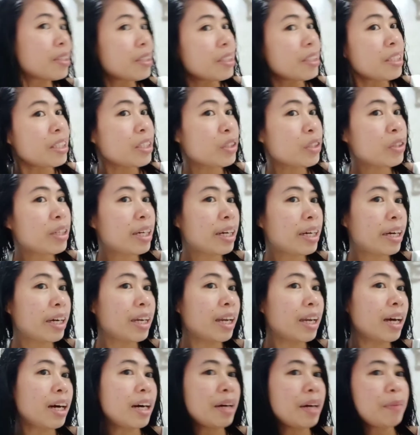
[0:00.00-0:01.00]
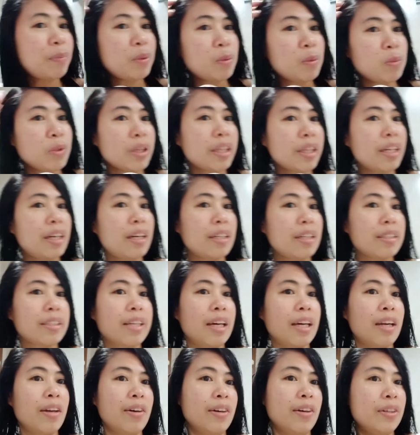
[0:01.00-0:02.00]
Hindi nyo na kailangan pumunta ng
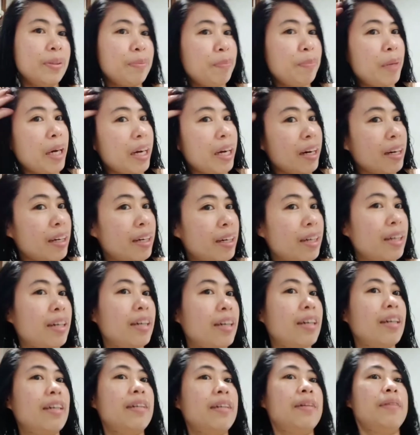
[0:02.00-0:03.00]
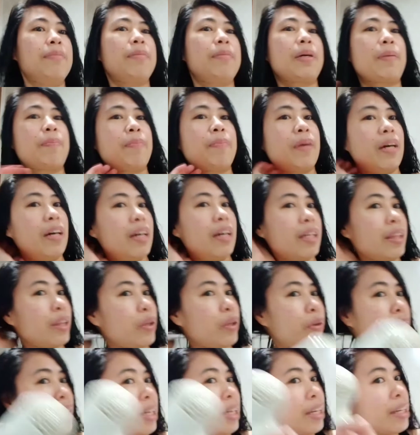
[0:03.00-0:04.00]
salon para magpa-hot
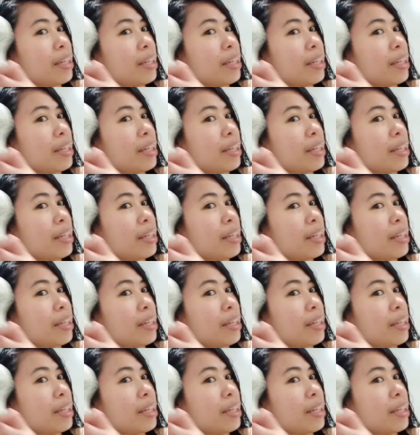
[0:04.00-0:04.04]
oil.